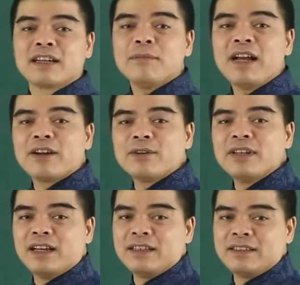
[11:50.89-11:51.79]
các bạn có
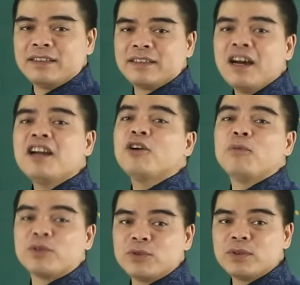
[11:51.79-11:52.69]
thể là gì hơi
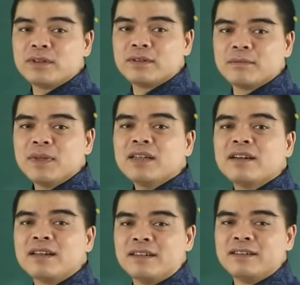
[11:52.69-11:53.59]
ngông một chút bất
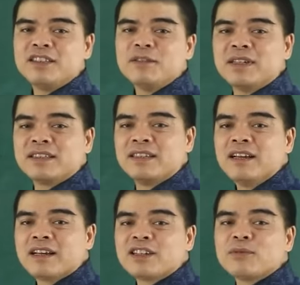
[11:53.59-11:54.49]
cần nhưng mà gì
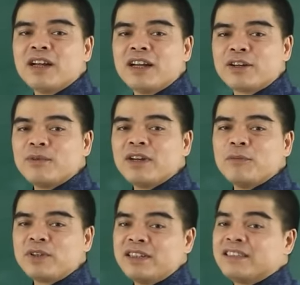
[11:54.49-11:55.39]
đồng thời cũng là
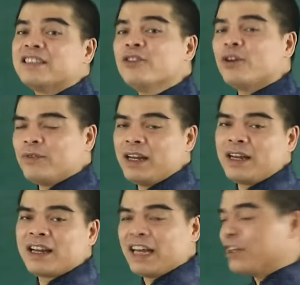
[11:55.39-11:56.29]
một người dí dỏm và
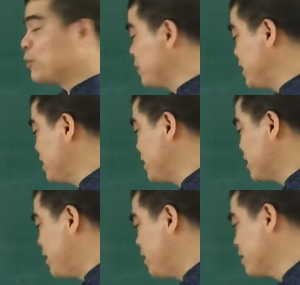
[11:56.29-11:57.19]
khá là thú vị
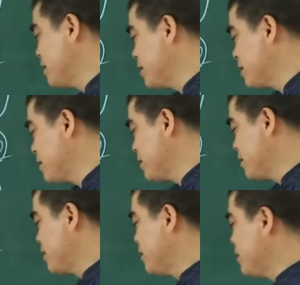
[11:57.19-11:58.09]
đó
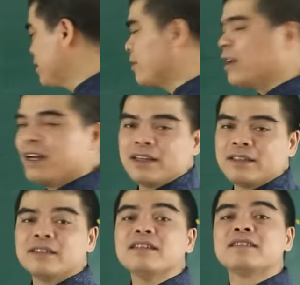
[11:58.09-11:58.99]
đó là
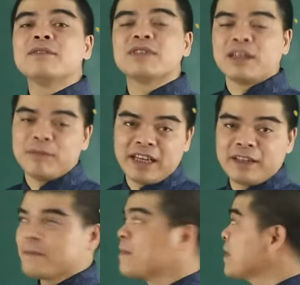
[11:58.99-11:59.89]
những người sinh vào tháng 12